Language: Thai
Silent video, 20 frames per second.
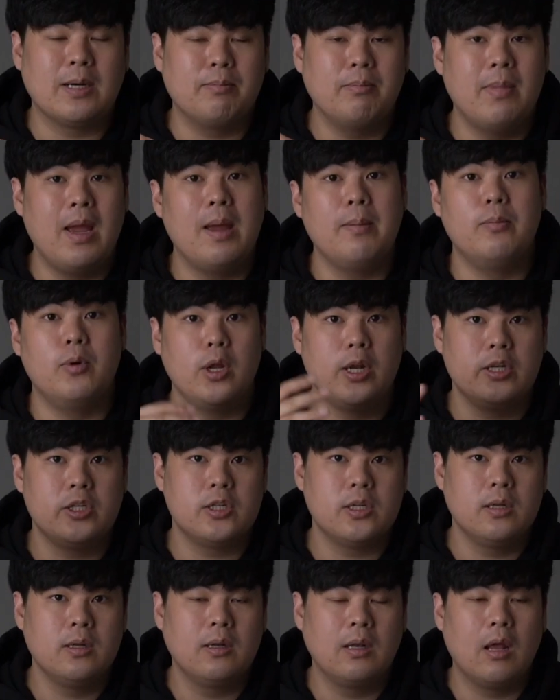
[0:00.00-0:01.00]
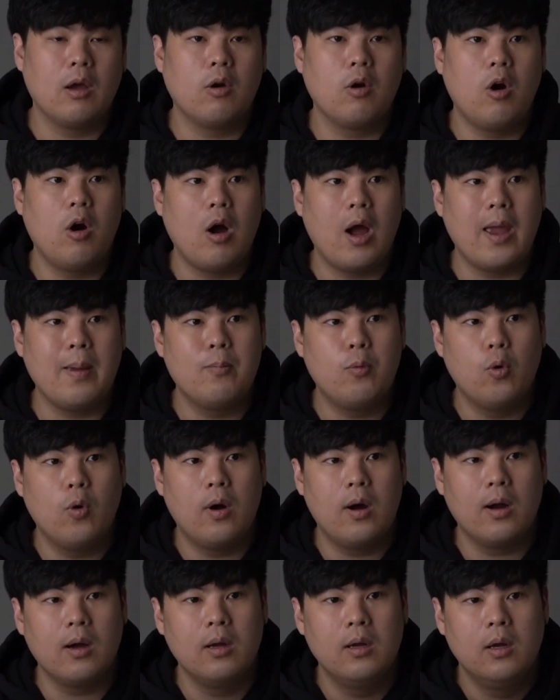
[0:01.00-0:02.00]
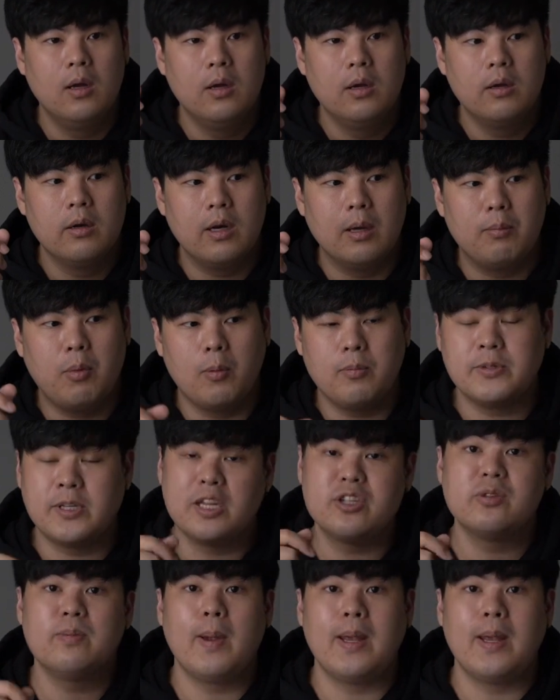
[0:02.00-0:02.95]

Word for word: จากเบย์บริดจ์แล้วก็ไอ้พวกระบบซัส